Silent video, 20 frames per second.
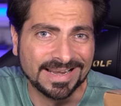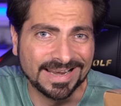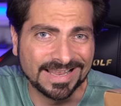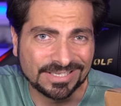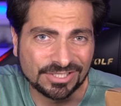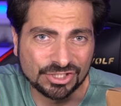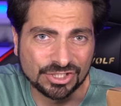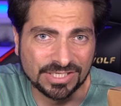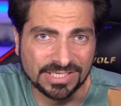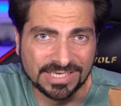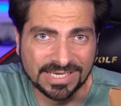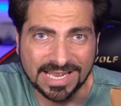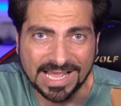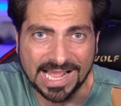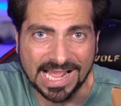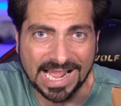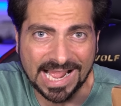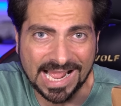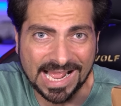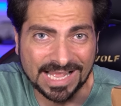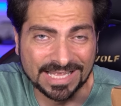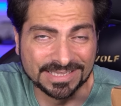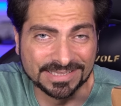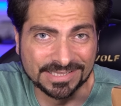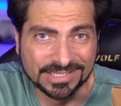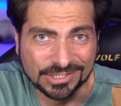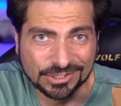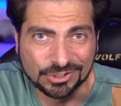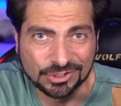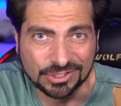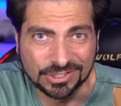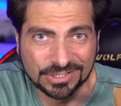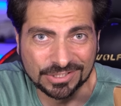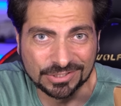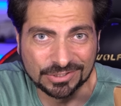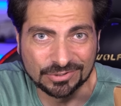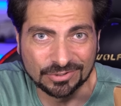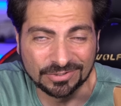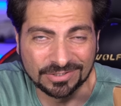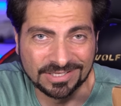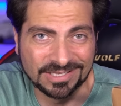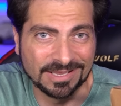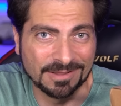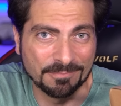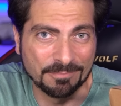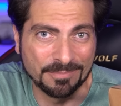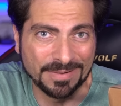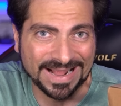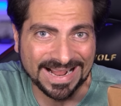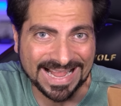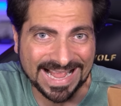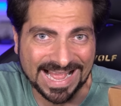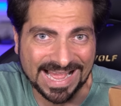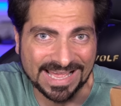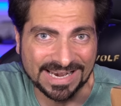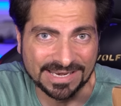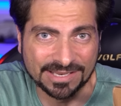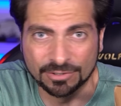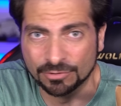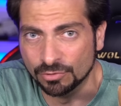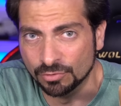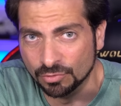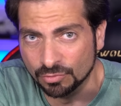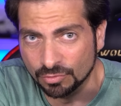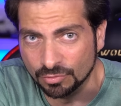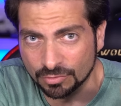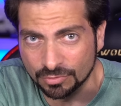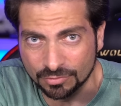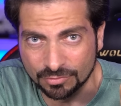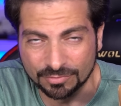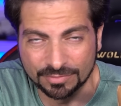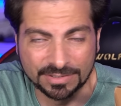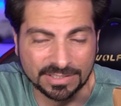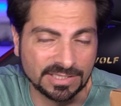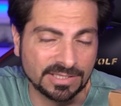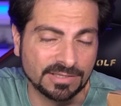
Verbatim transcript: la Cina ha deciso di pagare loro